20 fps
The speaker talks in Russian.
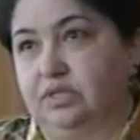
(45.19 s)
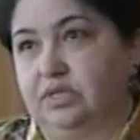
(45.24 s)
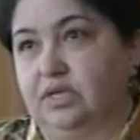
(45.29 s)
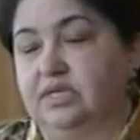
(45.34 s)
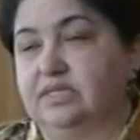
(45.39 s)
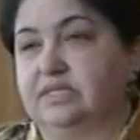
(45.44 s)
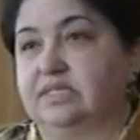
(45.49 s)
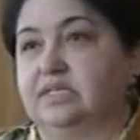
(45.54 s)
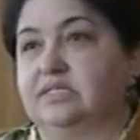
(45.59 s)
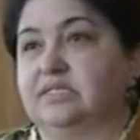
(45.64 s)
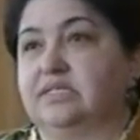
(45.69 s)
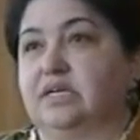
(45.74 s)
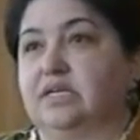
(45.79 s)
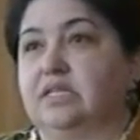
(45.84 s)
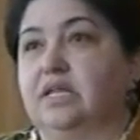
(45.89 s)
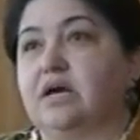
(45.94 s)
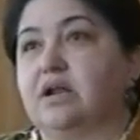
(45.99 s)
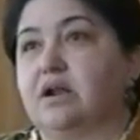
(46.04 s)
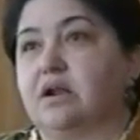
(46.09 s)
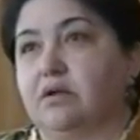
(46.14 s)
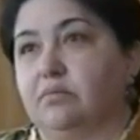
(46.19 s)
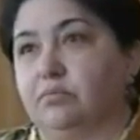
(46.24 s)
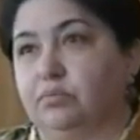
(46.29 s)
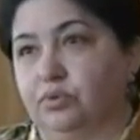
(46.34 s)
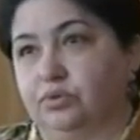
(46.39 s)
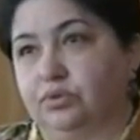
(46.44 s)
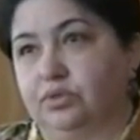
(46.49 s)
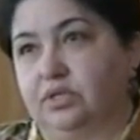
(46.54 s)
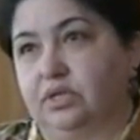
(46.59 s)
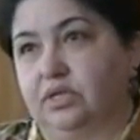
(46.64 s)
Стационар
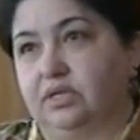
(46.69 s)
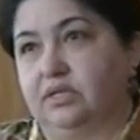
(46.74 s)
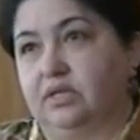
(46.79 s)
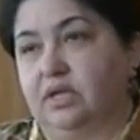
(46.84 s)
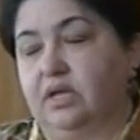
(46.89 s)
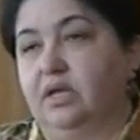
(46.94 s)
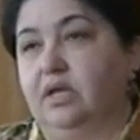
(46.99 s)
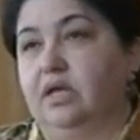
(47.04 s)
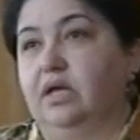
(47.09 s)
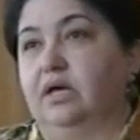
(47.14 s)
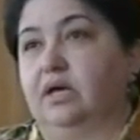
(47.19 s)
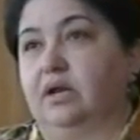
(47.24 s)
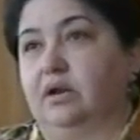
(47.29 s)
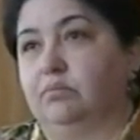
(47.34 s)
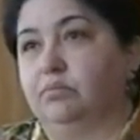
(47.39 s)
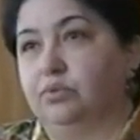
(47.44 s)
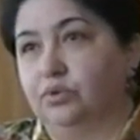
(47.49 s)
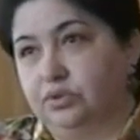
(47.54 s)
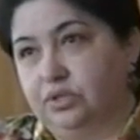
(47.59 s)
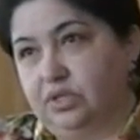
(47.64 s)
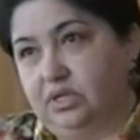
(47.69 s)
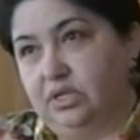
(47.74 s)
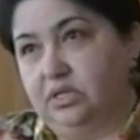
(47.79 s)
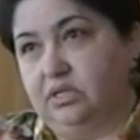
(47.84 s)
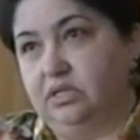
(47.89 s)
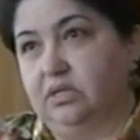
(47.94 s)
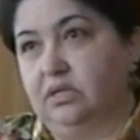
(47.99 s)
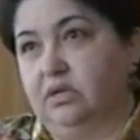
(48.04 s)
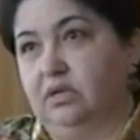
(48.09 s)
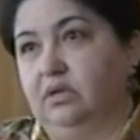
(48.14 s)
работает, работает
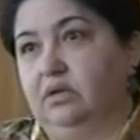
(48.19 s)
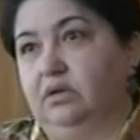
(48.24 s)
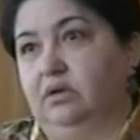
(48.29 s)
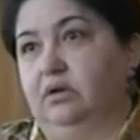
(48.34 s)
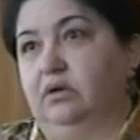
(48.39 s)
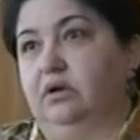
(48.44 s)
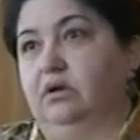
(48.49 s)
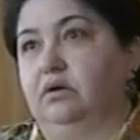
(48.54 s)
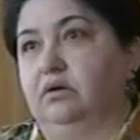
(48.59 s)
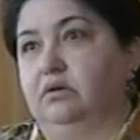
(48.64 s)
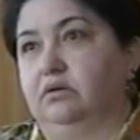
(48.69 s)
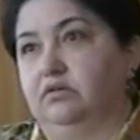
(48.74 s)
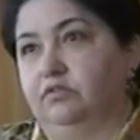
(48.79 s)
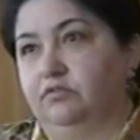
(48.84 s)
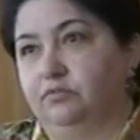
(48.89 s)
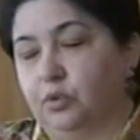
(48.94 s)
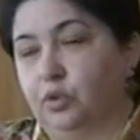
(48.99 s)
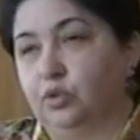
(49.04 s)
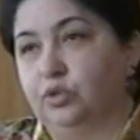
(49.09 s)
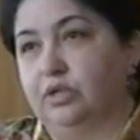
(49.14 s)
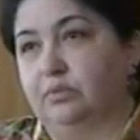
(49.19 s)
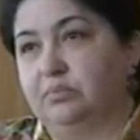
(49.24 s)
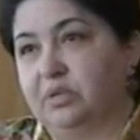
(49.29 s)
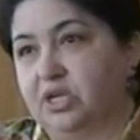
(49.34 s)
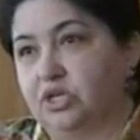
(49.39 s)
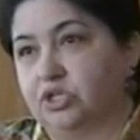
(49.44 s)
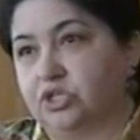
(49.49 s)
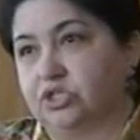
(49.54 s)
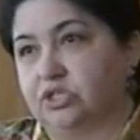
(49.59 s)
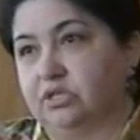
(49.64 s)
э, в полном
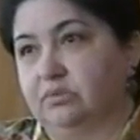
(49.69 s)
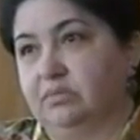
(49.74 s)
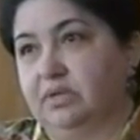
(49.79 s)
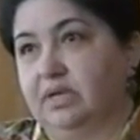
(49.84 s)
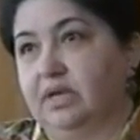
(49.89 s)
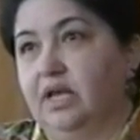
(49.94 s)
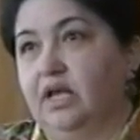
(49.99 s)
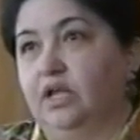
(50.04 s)
режиме.